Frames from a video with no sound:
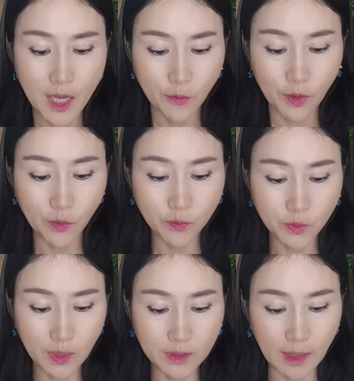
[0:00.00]
외로움
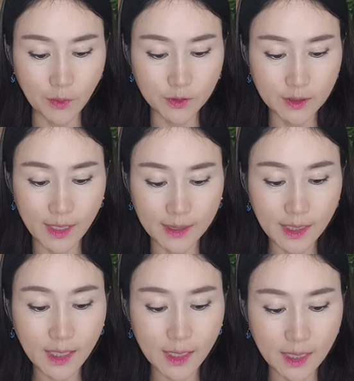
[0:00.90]
속에서 아버지를
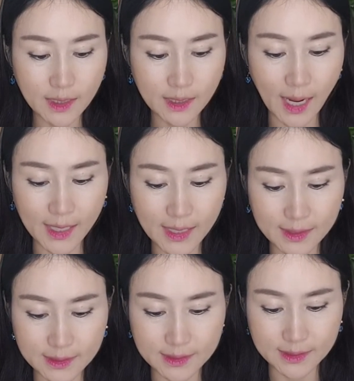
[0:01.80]
애타게 기다리는 아이
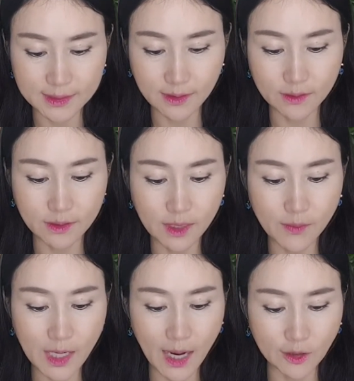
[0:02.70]
같은 그런
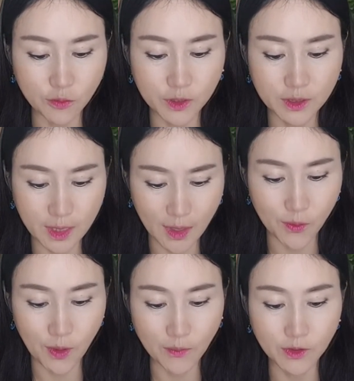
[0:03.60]
느낌이랑 아주
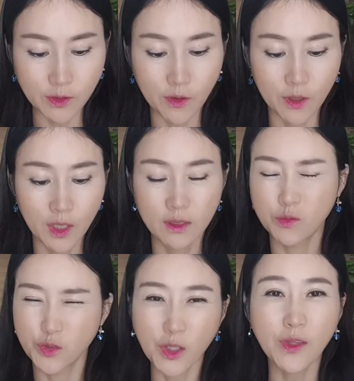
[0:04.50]
비슷해요 하면서
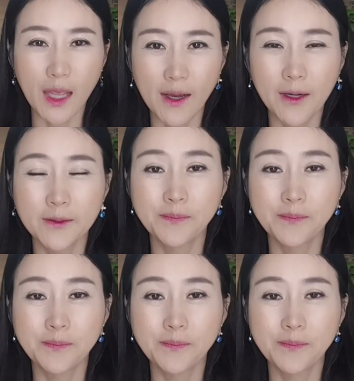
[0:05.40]
우셨대요.